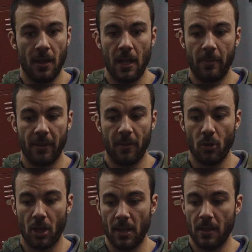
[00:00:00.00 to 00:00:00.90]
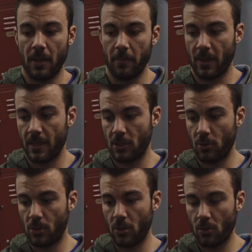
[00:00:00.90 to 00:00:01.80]
al principio que nada, que empezase
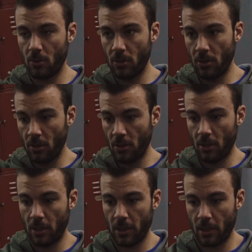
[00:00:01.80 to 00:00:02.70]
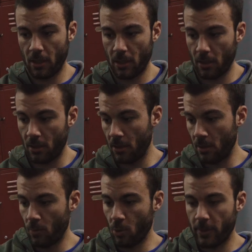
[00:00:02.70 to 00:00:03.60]
sobre todo eh,
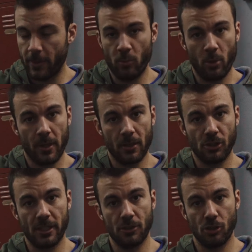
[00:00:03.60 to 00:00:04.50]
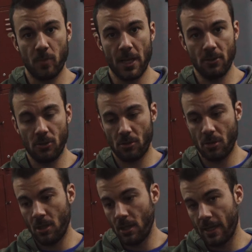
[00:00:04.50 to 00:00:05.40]
movimientos en estos
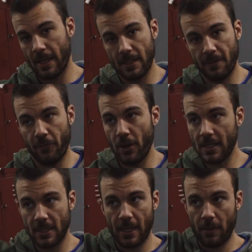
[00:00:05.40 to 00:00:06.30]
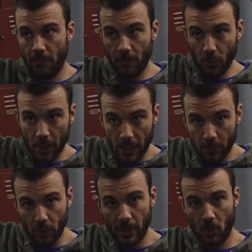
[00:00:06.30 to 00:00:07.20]
planos y así fue hasta que
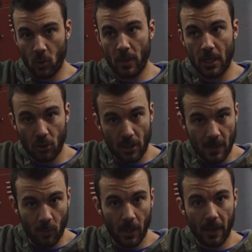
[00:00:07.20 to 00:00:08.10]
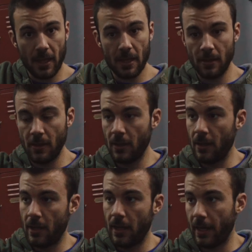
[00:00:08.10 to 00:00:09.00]
pude, recuperar toda la movilidad,
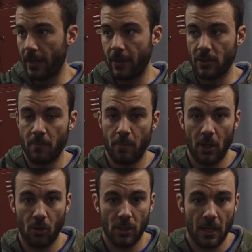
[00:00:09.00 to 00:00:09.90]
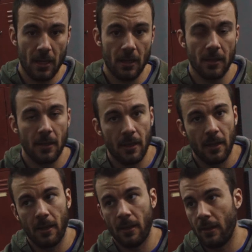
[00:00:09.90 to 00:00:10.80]
ejercicios en
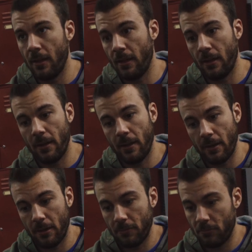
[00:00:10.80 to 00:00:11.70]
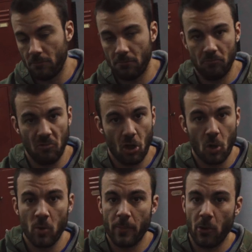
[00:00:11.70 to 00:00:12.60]
pelota, eh,
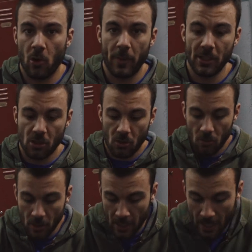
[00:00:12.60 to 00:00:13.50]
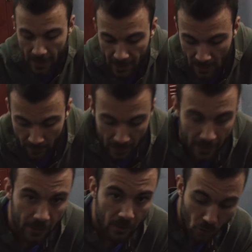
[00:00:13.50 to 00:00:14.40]
con muy poco peso, hacía también
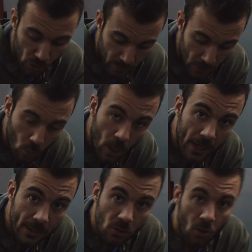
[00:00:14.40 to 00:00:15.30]
ejercicios pendulares